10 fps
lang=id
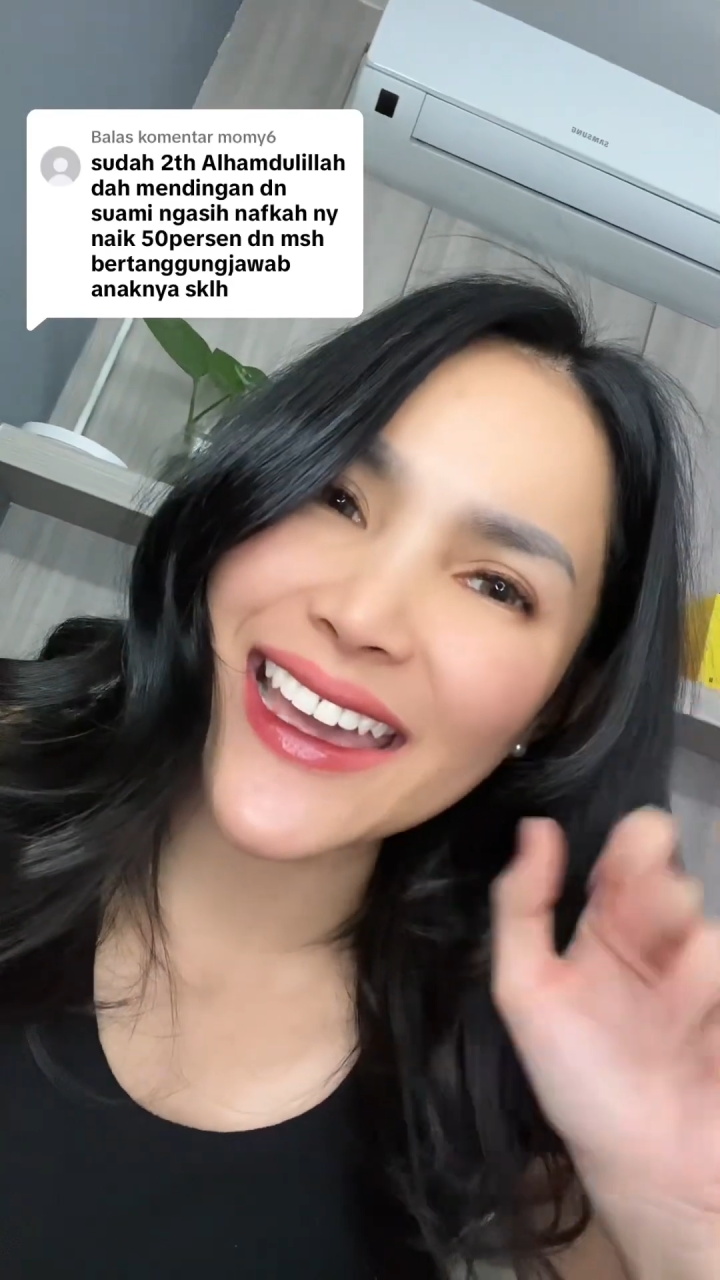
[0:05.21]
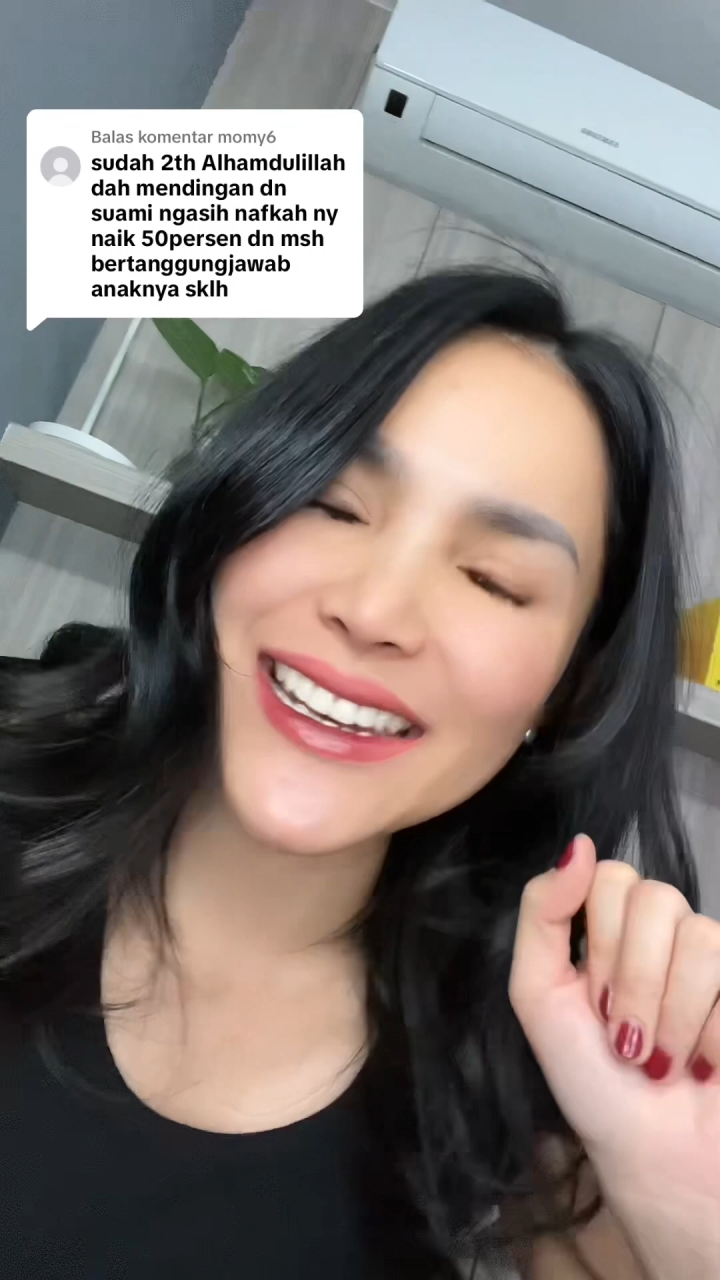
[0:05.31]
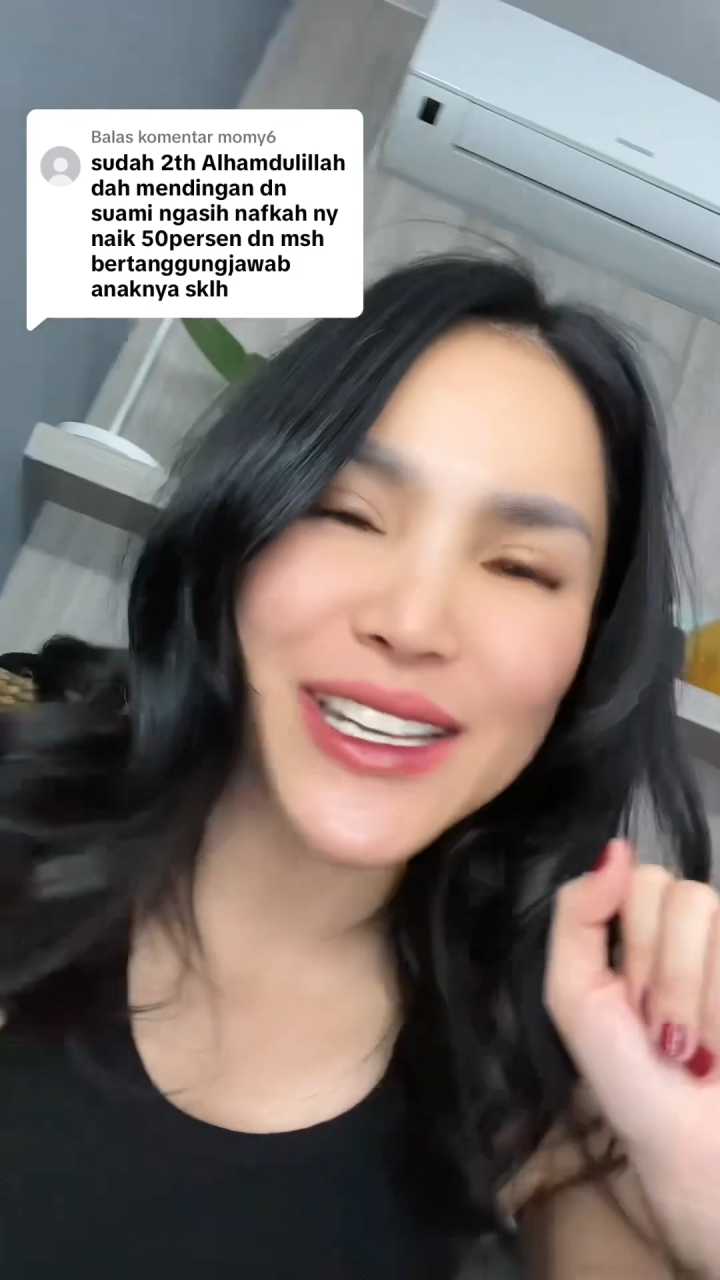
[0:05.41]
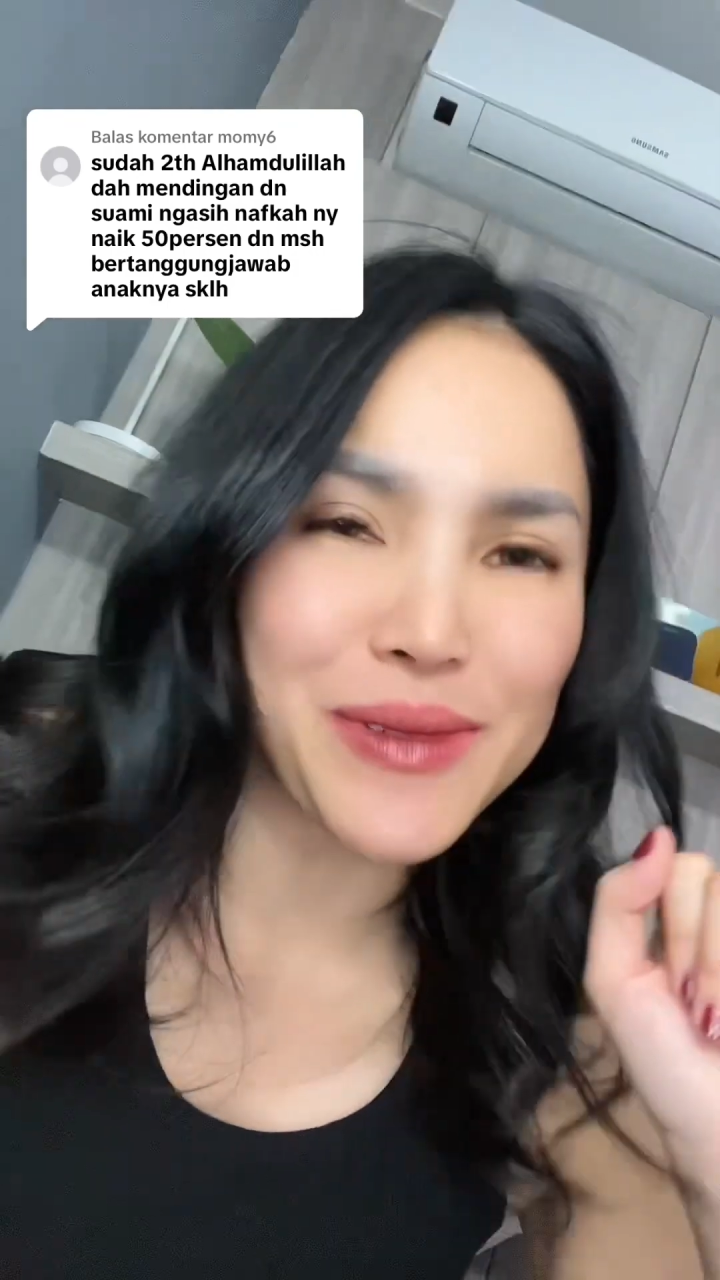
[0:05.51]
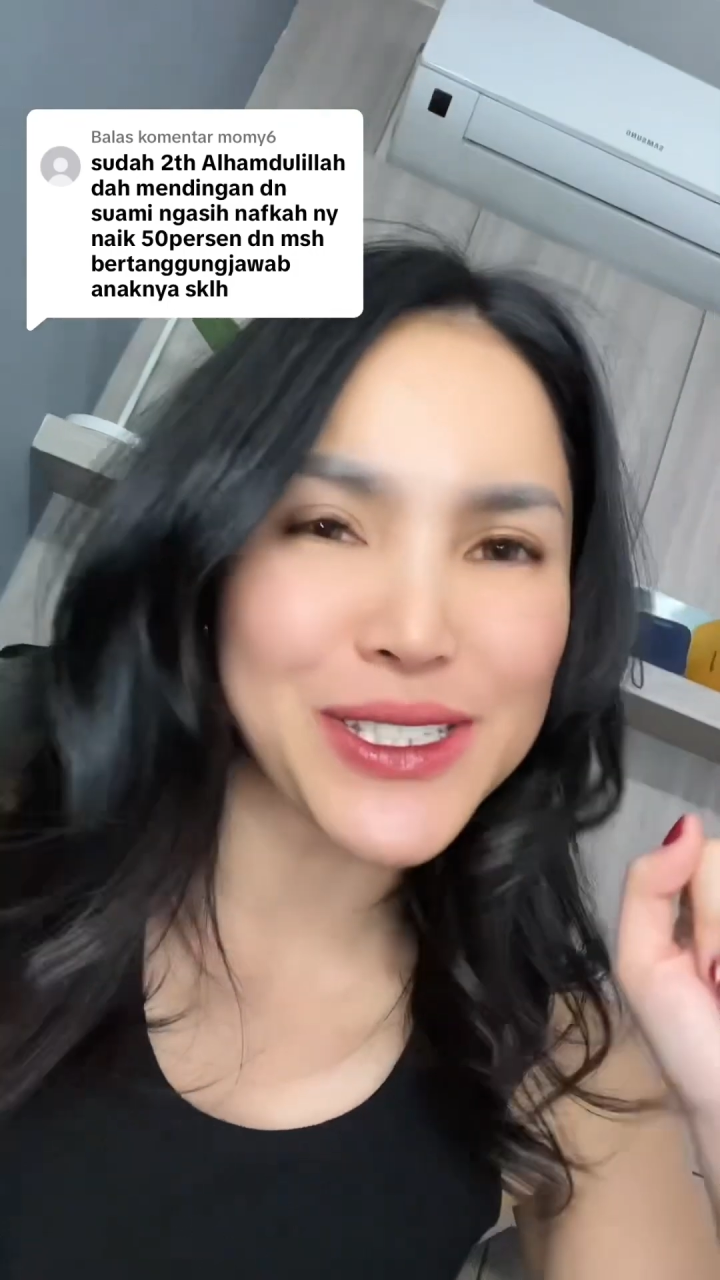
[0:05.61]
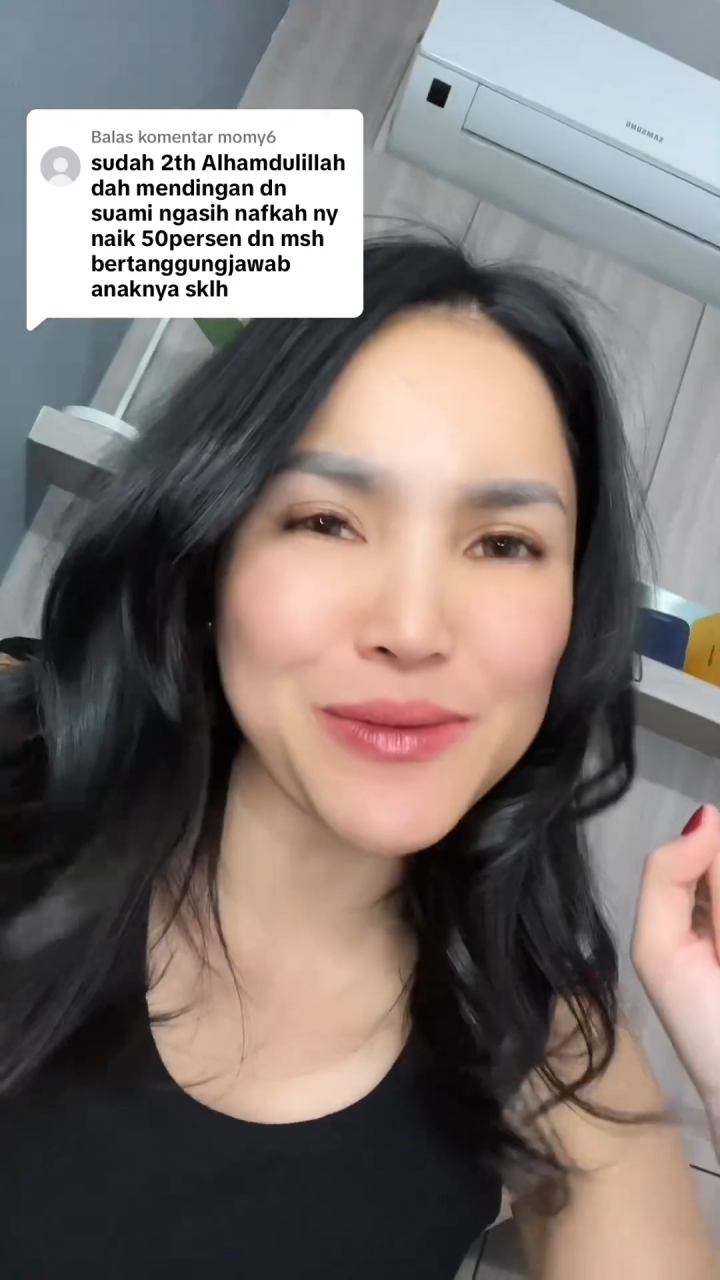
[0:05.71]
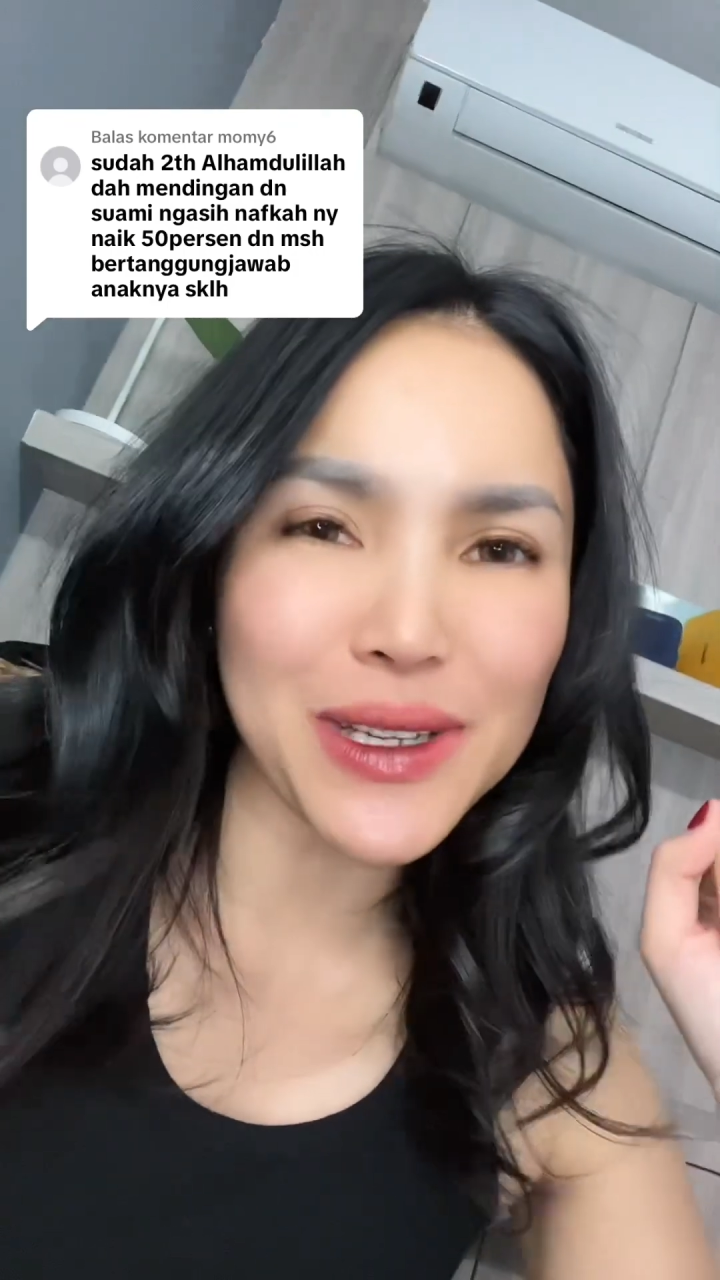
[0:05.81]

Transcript: dan masih